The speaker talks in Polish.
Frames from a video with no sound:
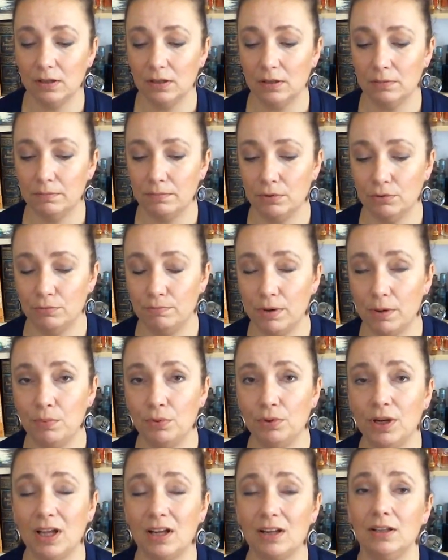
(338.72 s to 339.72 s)
Y, był
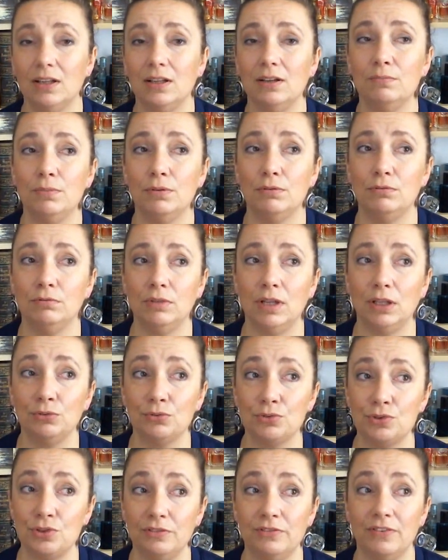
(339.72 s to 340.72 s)
popularny, był
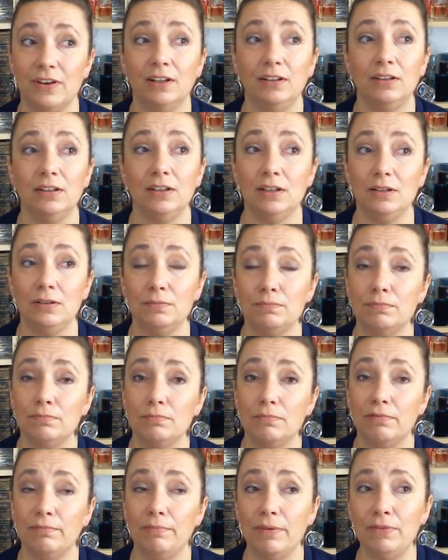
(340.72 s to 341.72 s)
nadużywany i
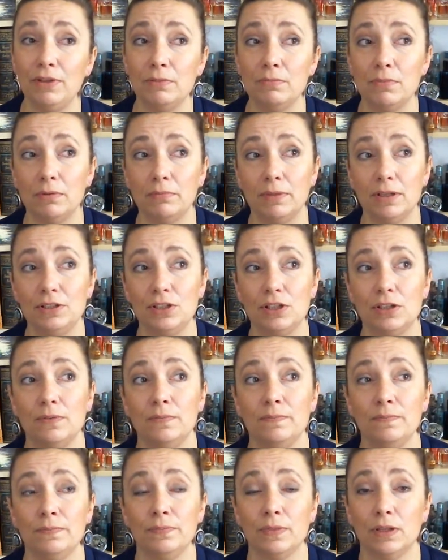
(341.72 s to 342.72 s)
w pewnym momencie
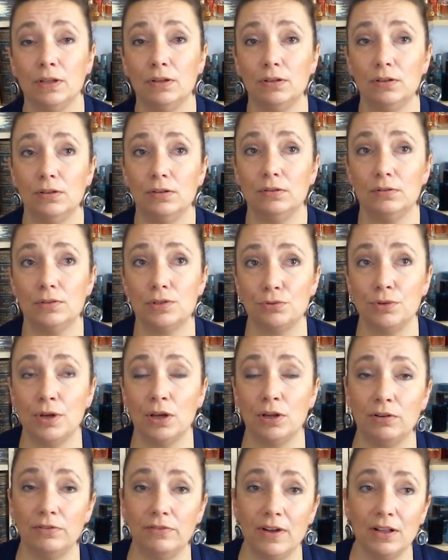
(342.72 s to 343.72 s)
y,
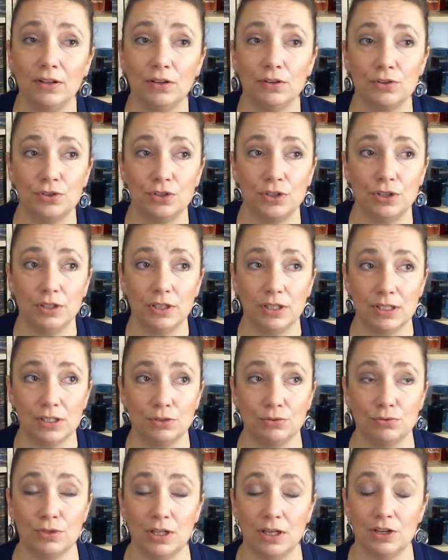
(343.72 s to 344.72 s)
sugerowano, że
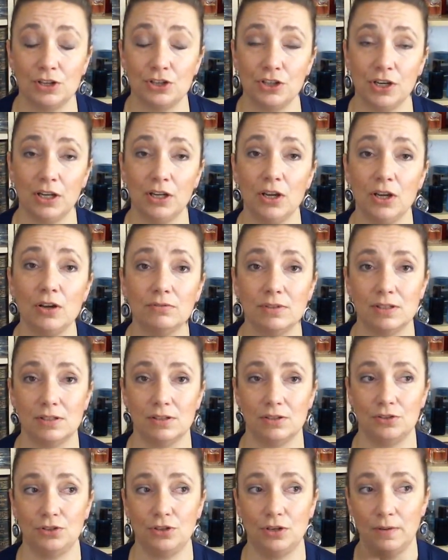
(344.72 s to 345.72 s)
jest
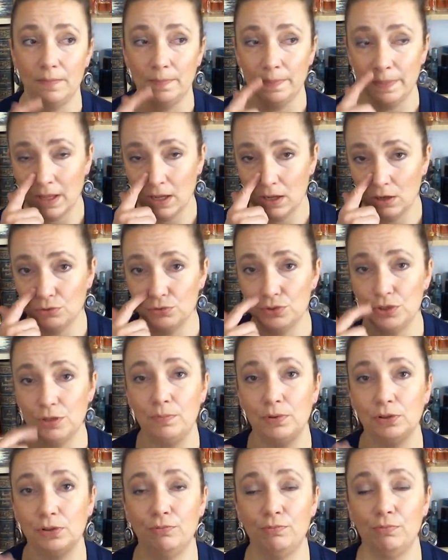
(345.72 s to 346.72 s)
uzależniający, że ludzie
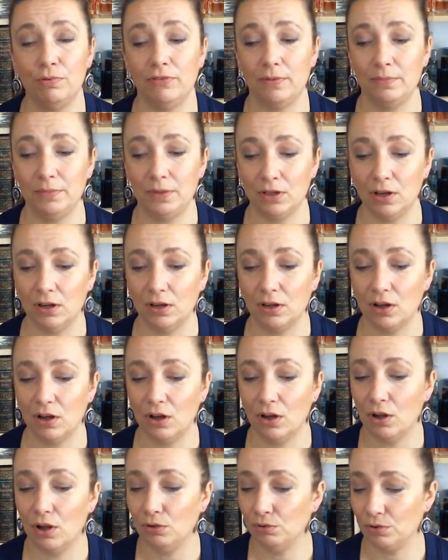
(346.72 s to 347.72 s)
pod wpływem tego
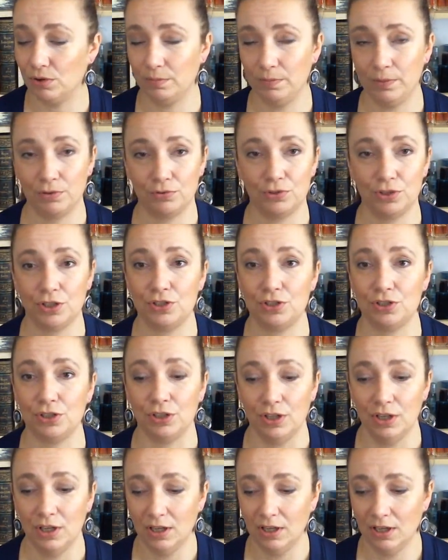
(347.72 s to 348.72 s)
alkoholu robią rzeczy
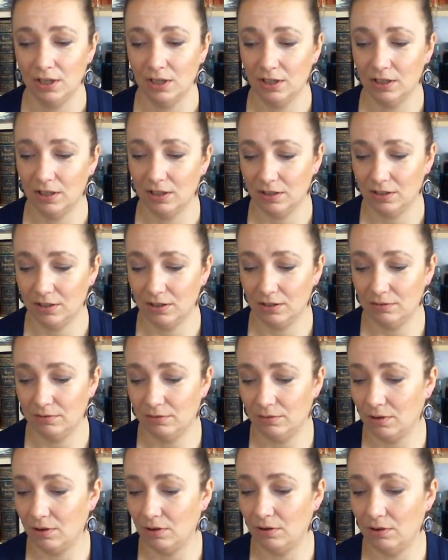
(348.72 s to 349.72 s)
y,
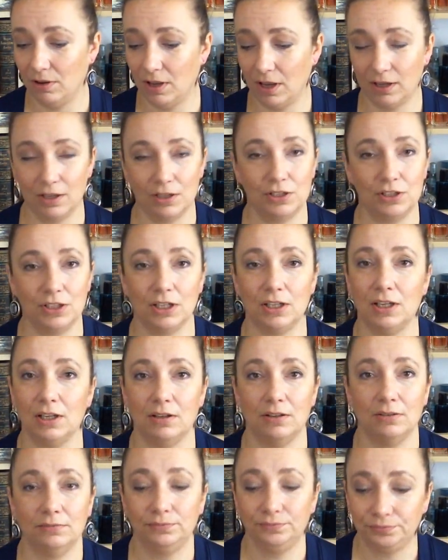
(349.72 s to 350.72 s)
no, jakieś
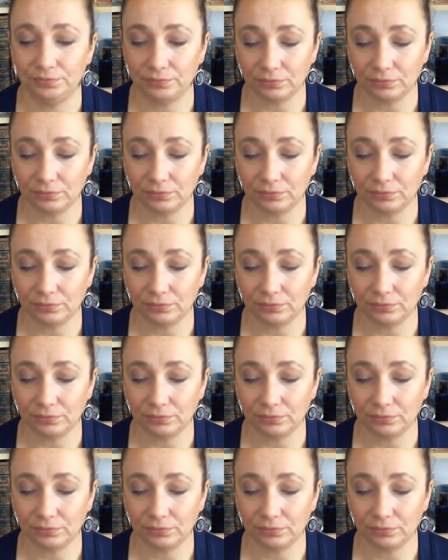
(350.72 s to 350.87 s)
takie,